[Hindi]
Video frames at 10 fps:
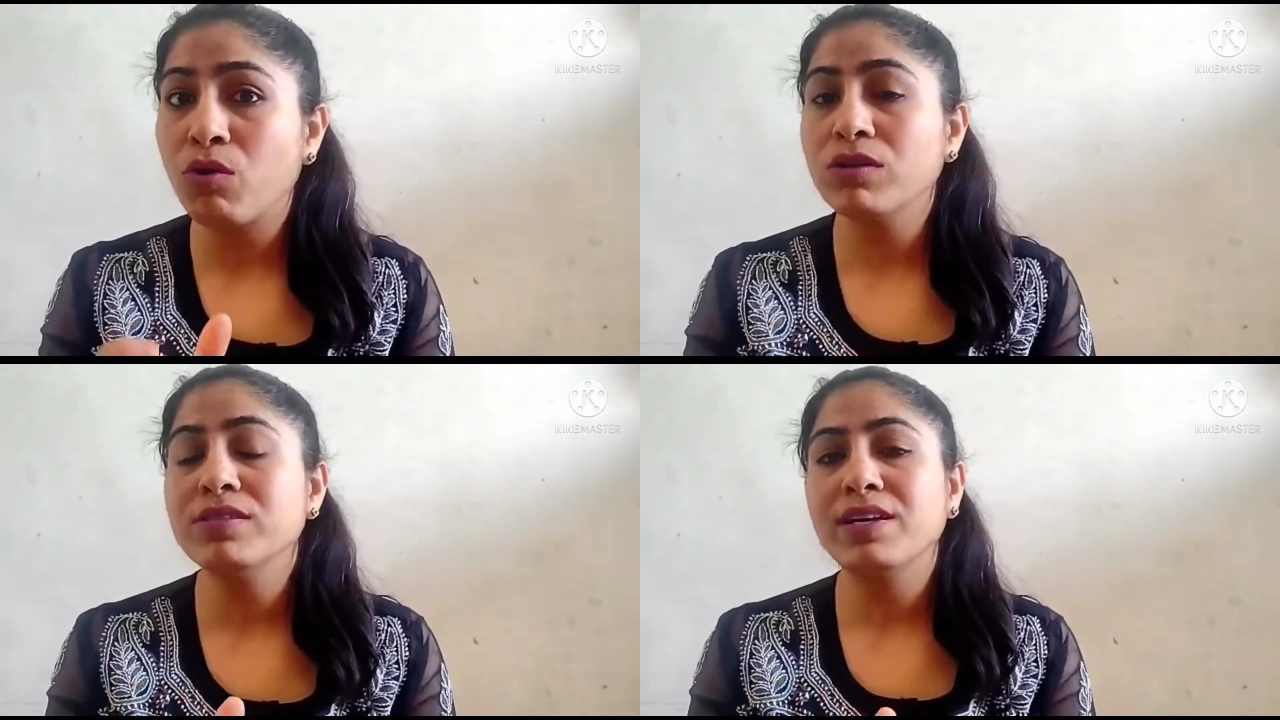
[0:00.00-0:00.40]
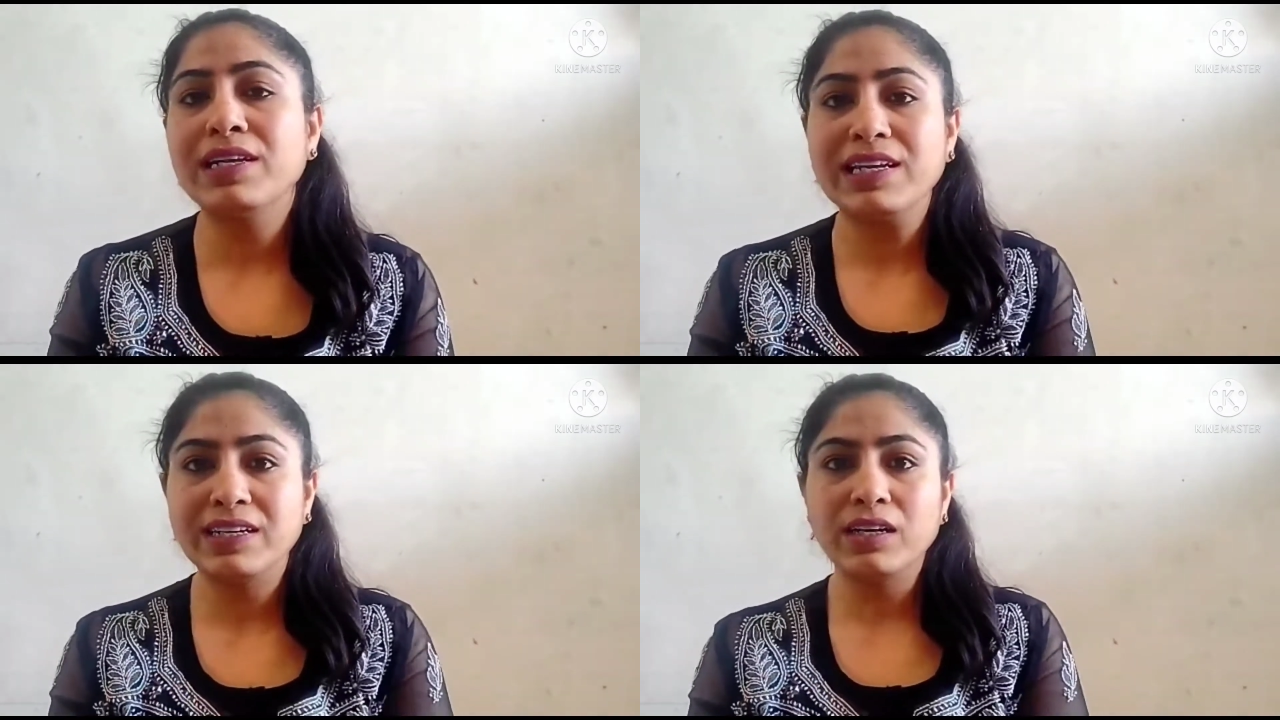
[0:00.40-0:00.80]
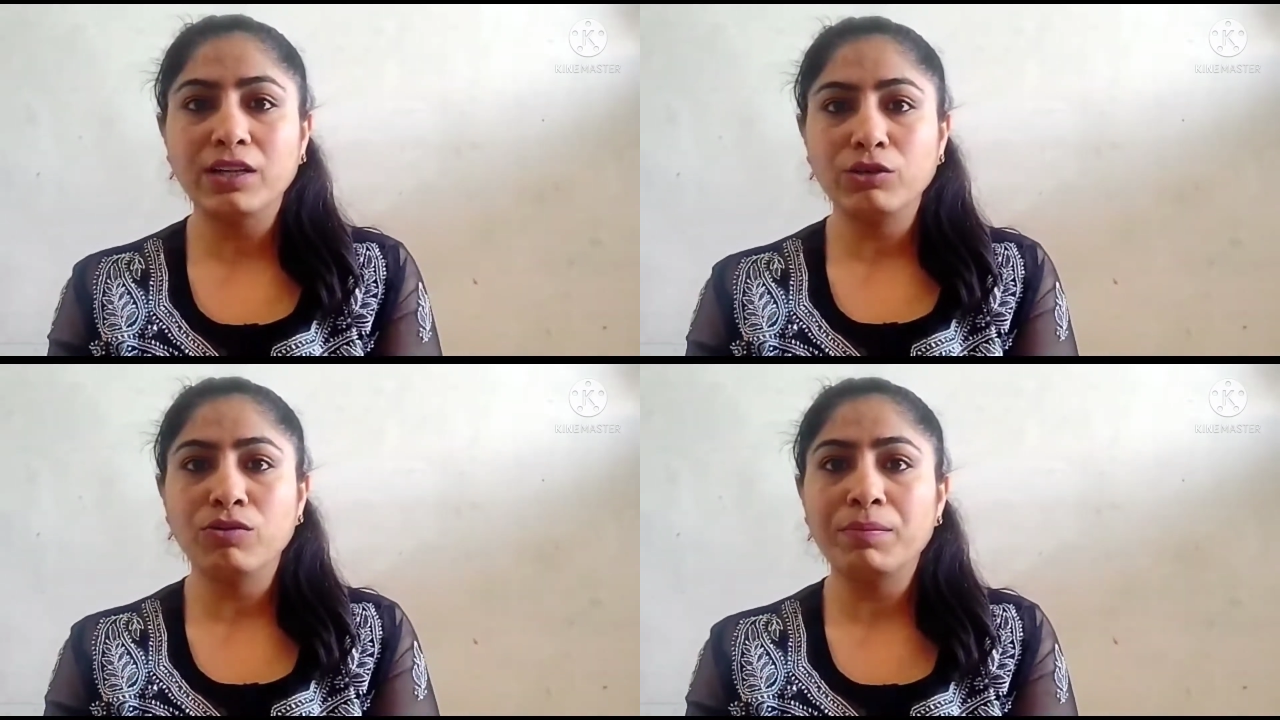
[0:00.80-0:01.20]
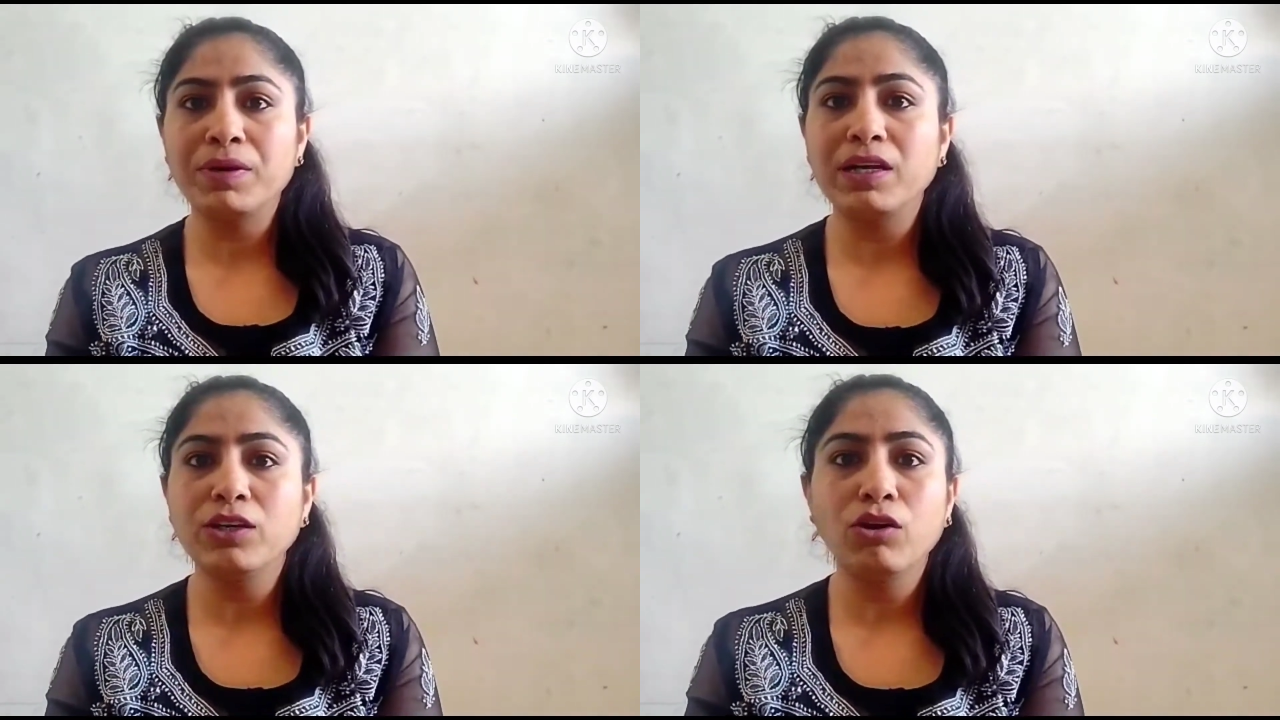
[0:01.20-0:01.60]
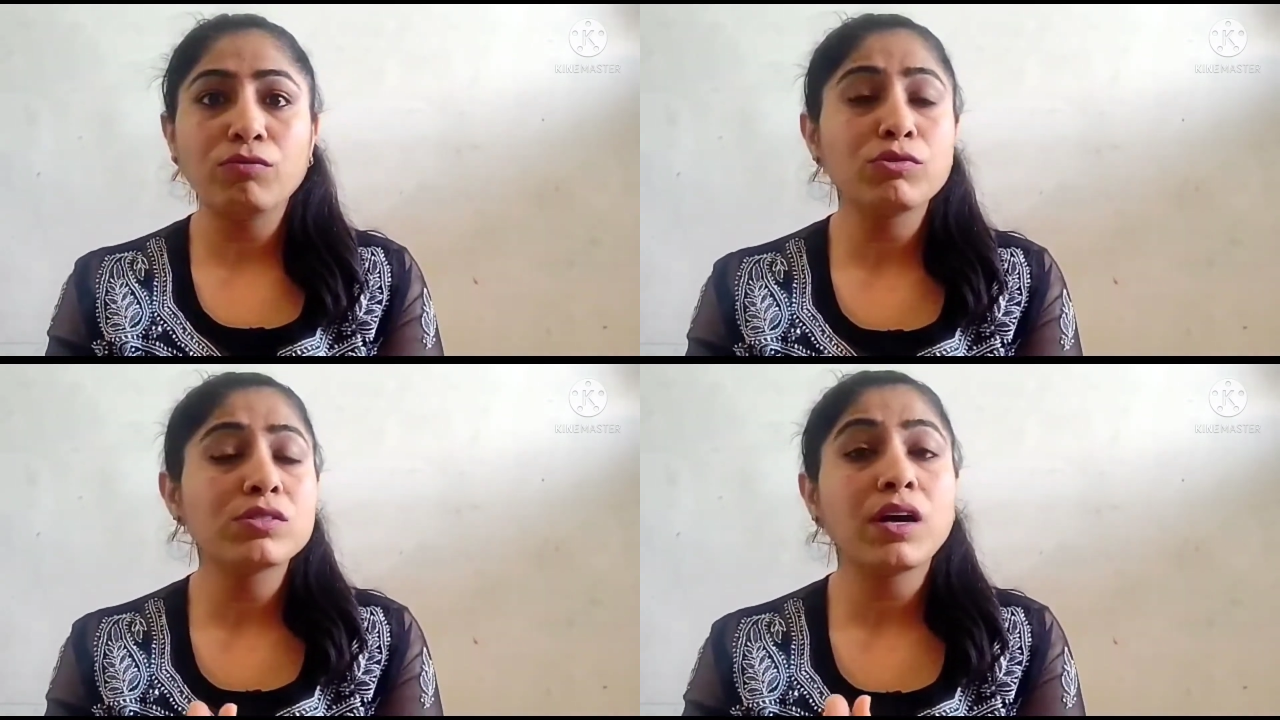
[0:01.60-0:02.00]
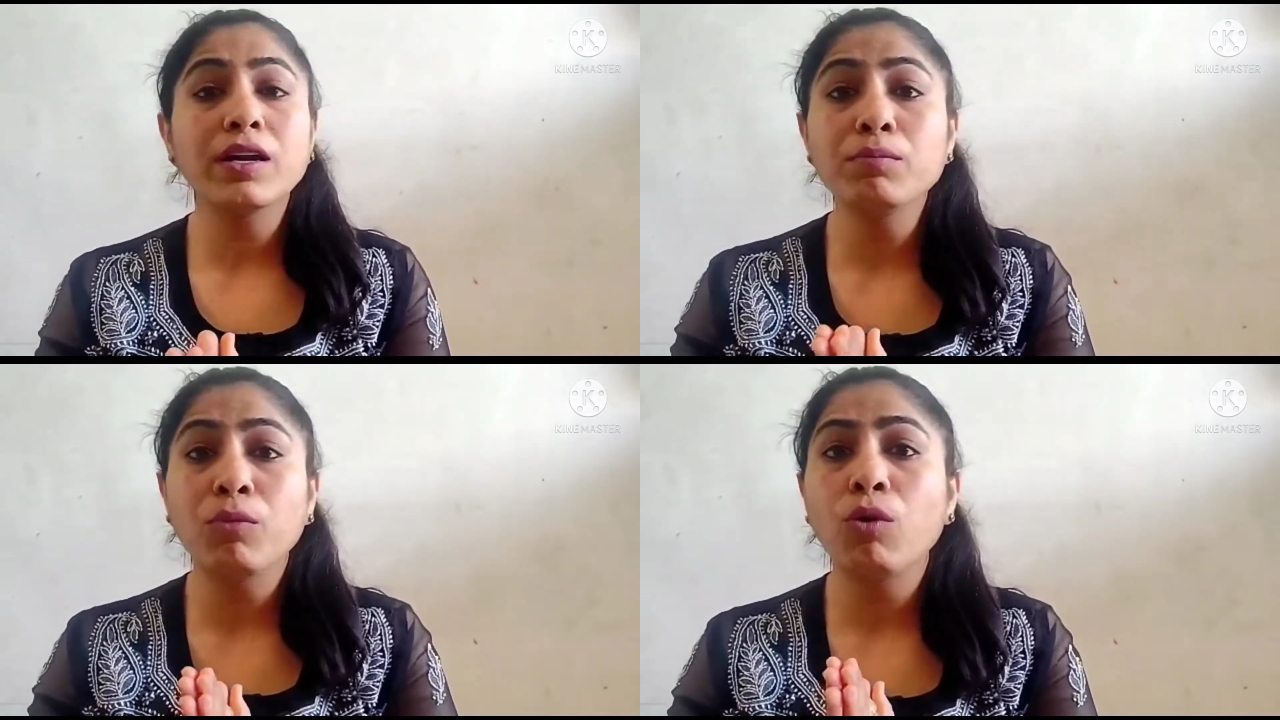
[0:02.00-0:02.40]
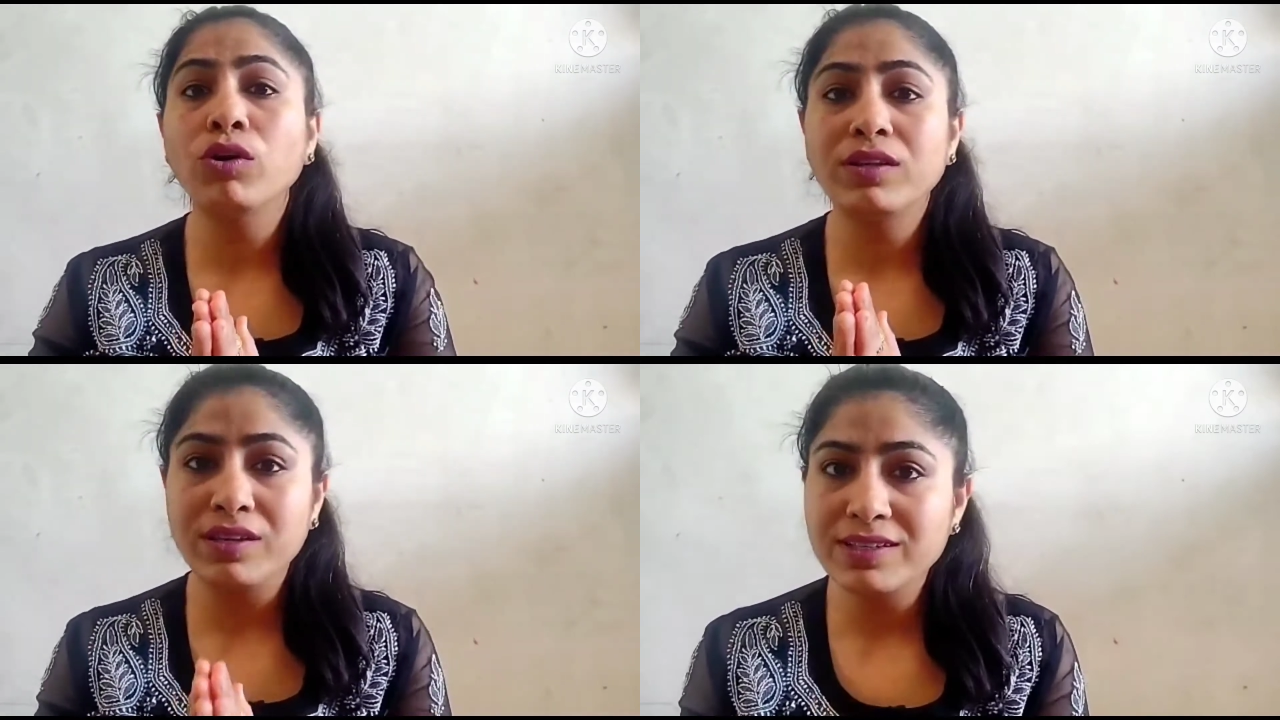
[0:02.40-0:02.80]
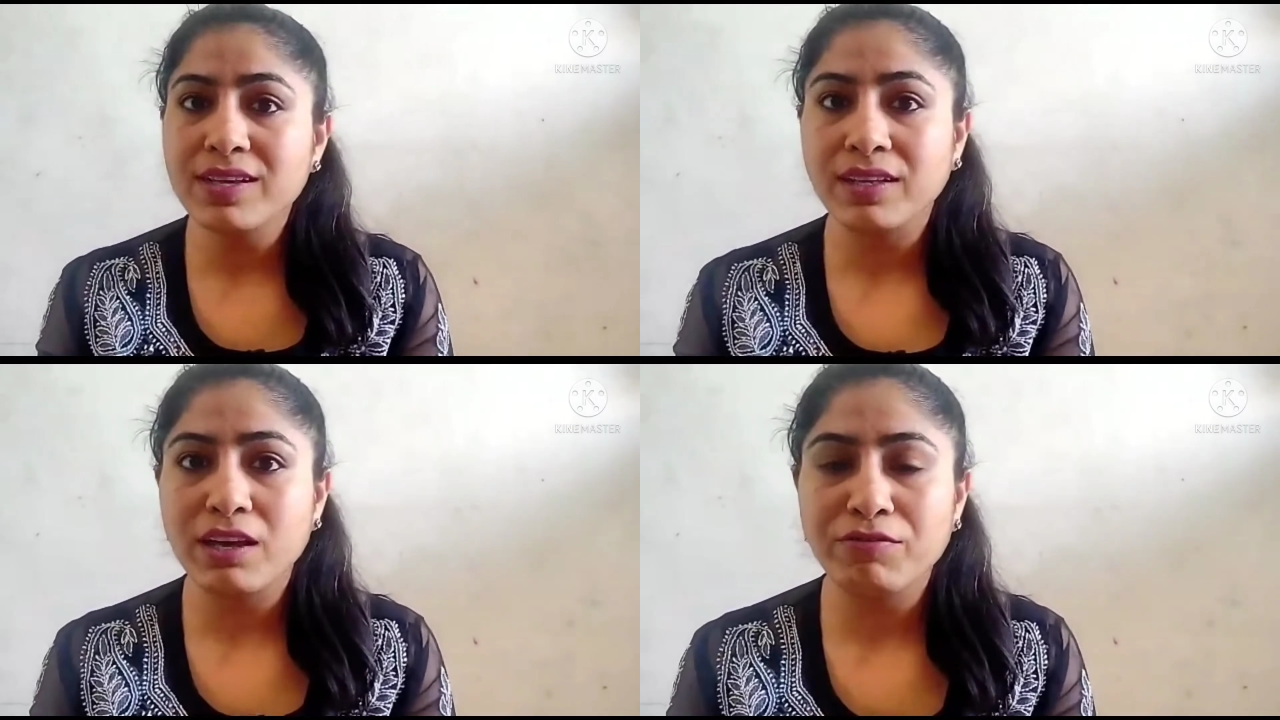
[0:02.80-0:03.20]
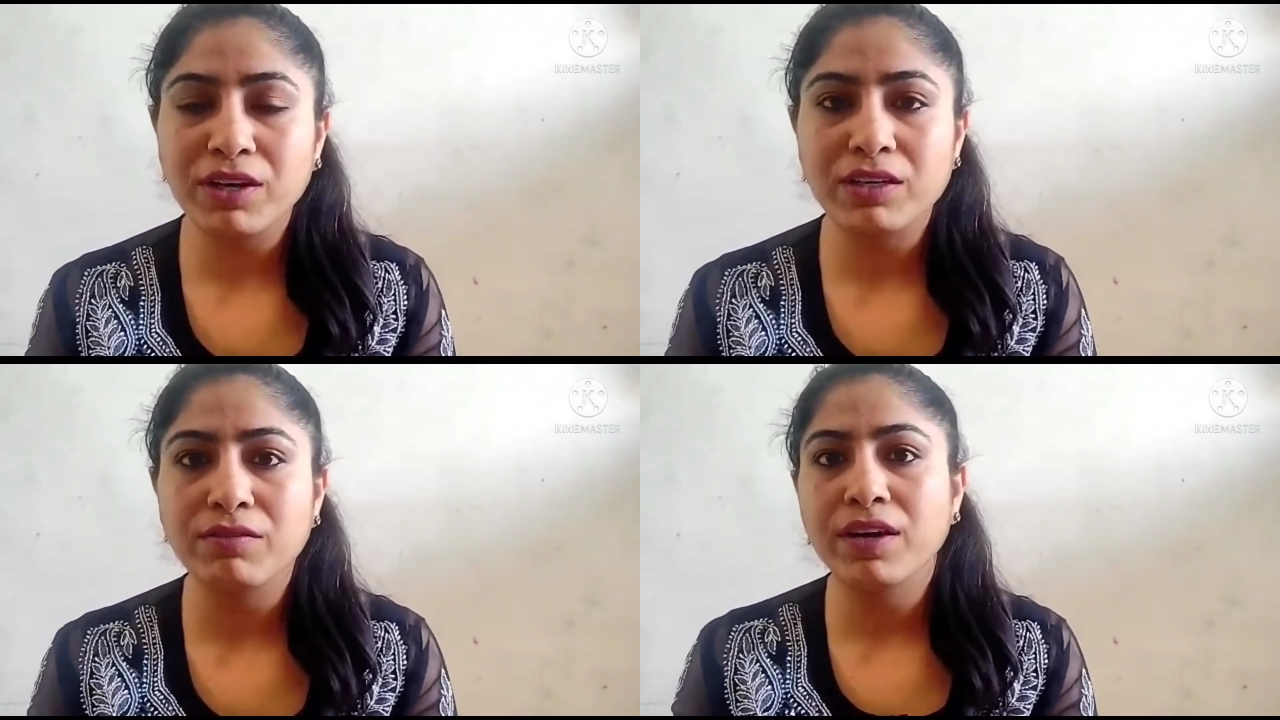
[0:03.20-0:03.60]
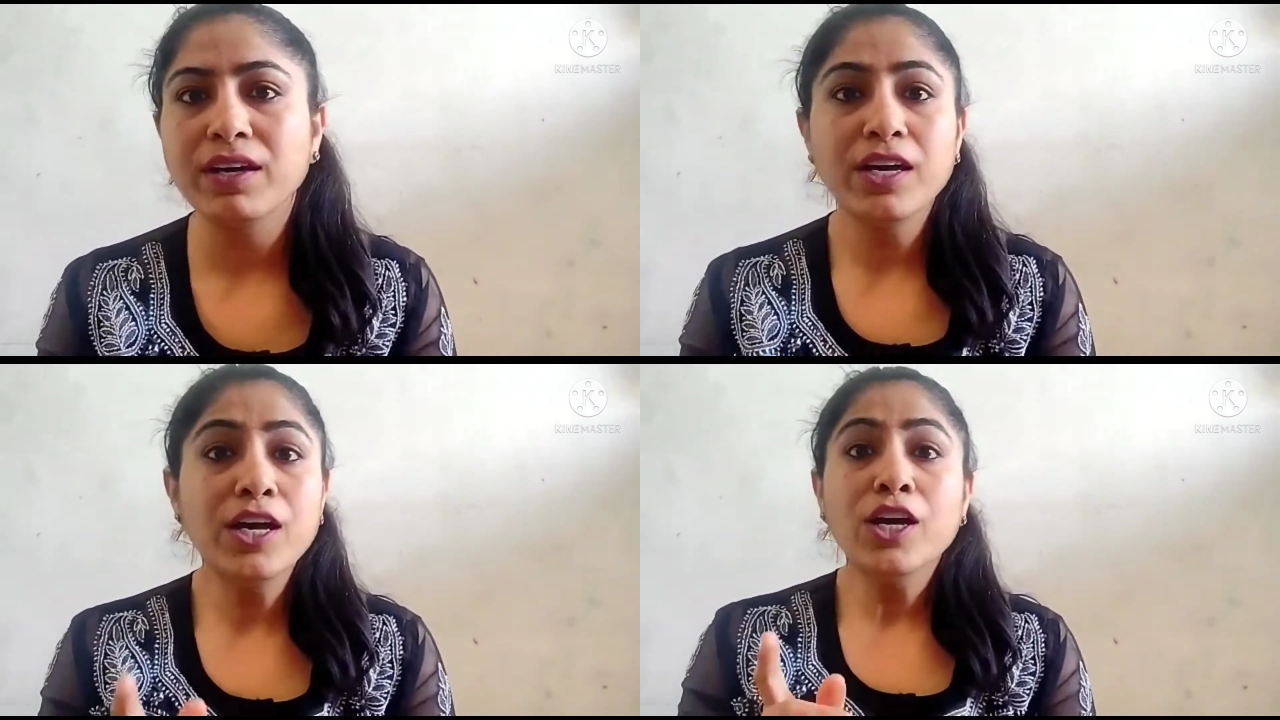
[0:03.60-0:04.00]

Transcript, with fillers: बहुत सारी लेकर आती हूँ आपके लिए और वो सारी बहुत ही ज़्यादा इफेक्टिव हैं